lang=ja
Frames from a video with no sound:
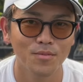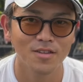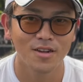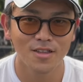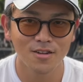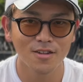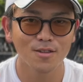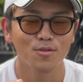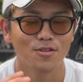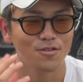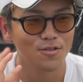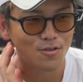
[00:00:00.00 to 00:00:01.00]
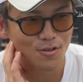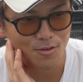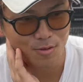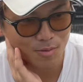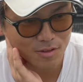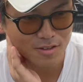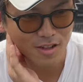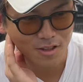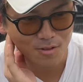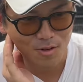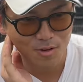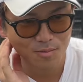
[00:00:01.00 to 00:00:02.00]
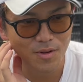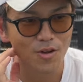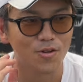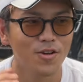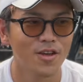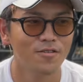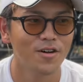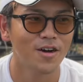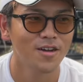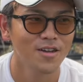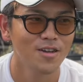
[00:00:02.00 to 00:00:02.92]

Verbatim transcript: されてる方も非常に多いと思いますけれども、まあ、この辺は、